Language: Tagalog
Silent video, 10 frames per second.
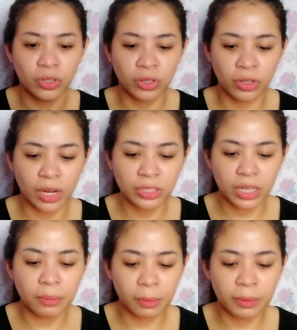So,
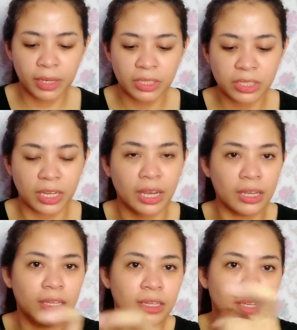actually, mabigat siya.